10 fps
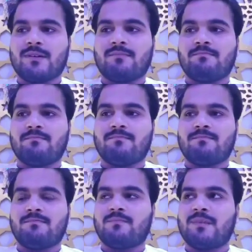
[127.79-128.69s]
तो
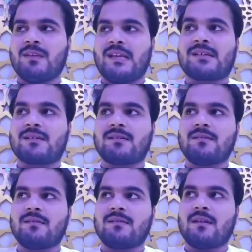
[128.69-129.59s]
एक
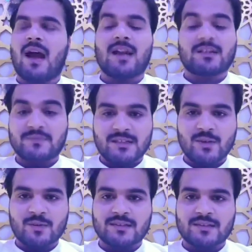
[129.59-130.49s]
आठ
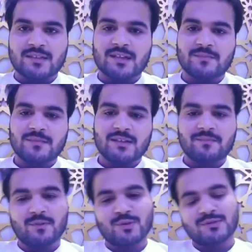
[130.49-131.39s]
महीना हो गए सात आठ
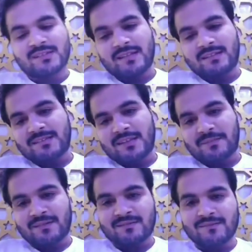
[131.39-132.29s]
महीना हम बहुत शांति
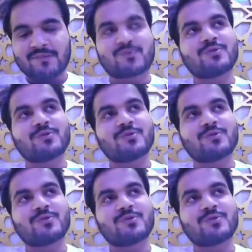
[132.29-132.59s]
से अपन